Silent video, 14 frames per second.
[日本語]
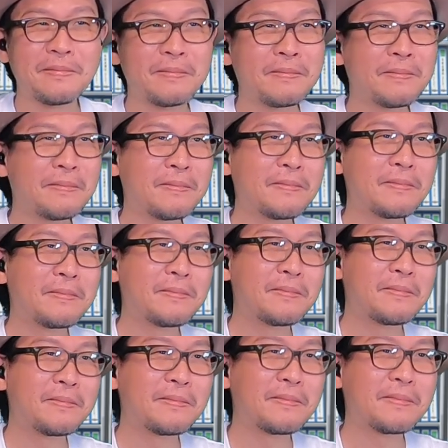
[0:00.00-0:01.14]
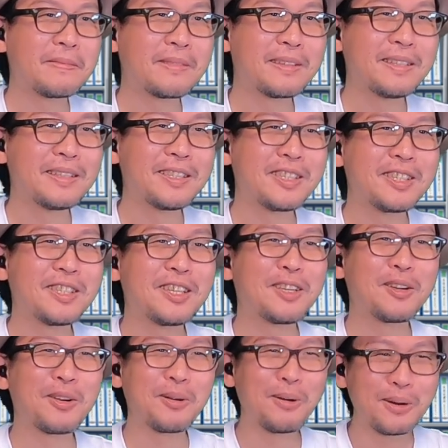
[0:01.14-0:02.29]
うーん。
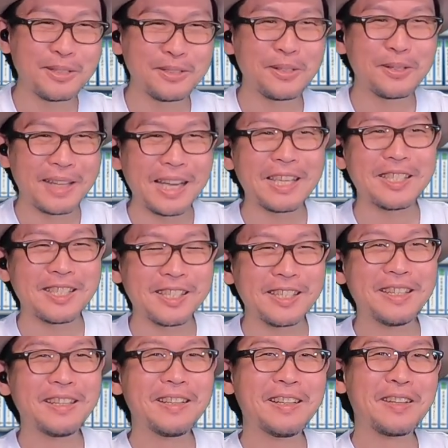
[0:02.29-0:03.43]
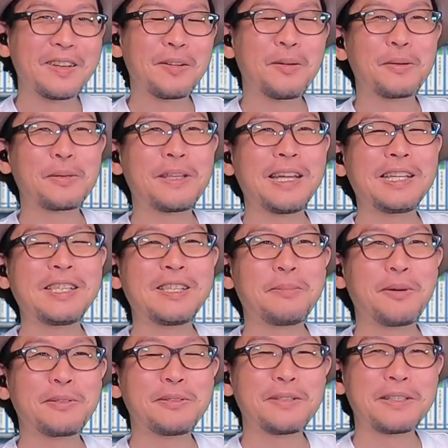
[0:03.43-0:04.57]
漆黒のタイツ。このタイツ
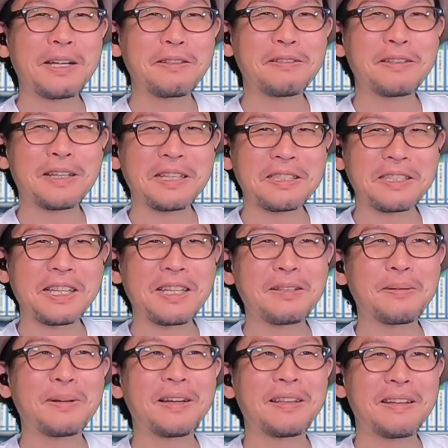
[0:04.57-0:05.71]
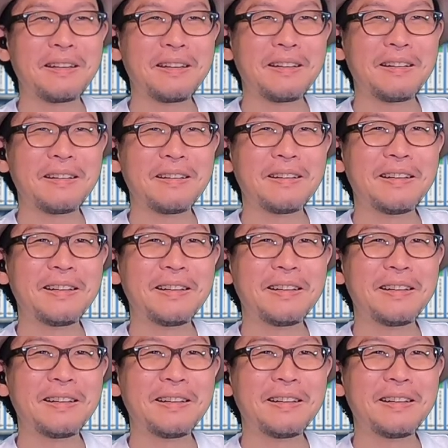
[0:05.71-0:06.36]
もくんかくんかしたいのかな